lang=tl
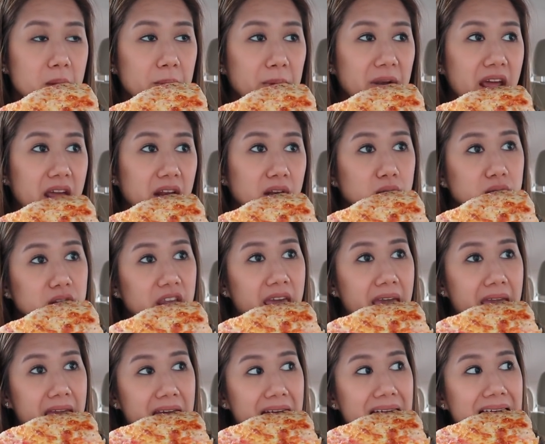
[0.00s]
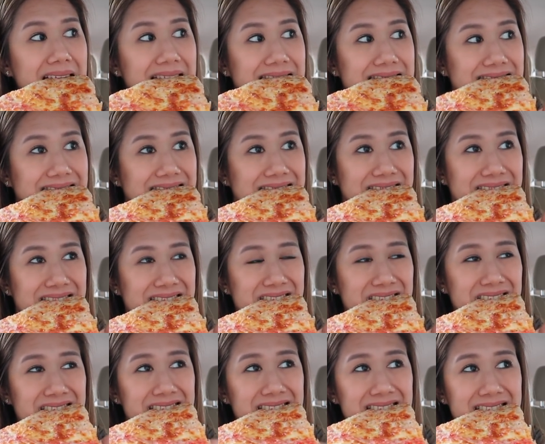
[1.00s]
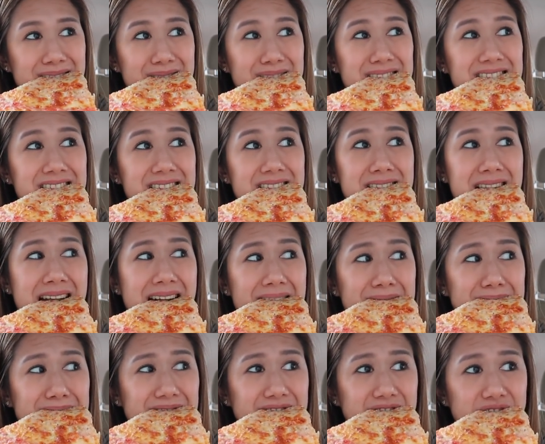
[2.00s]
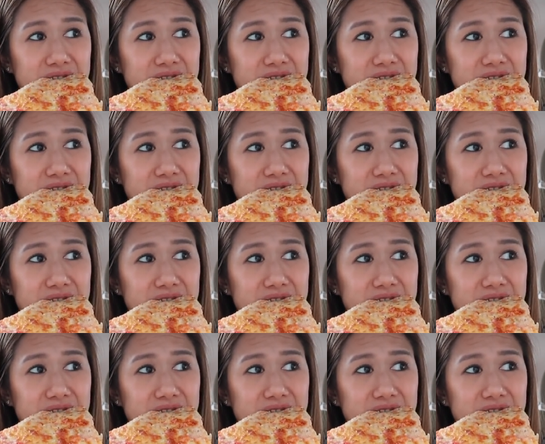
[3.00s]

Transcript: But I don't care. Kasi nga sarap.